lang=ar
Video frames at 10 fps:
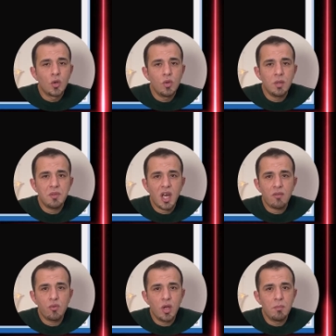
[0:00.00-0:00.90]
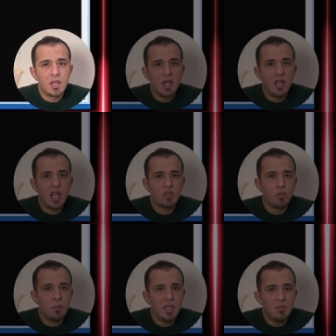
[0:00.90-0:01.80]
واللي بتعرفه لما تلاقي
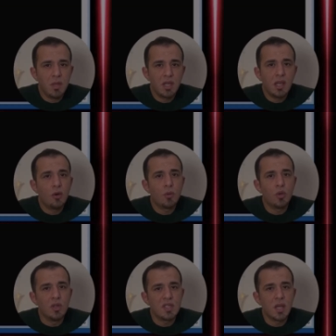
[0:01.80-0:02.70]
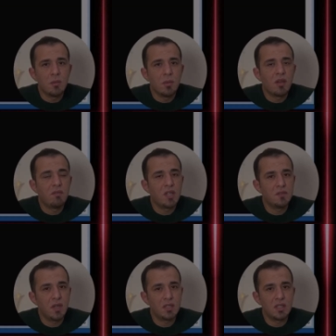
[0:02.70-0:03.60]
حجمه 100 ميجا وبكون نظام
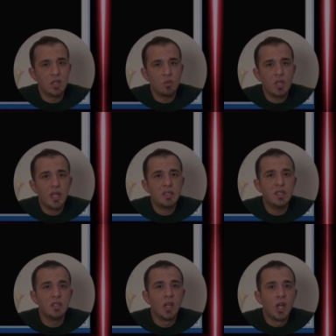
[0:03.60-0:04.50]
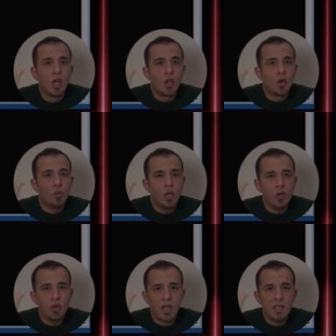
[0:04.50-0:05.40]
الملفات فات 32 واللي
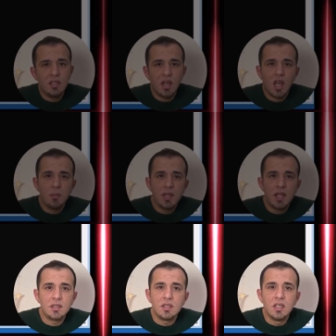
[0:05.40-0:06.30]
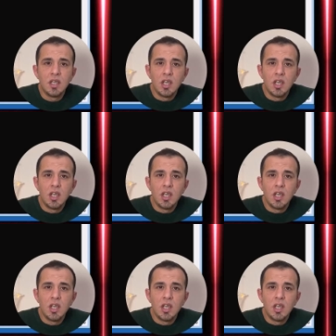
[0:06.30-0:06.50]
هون عندي رقم 3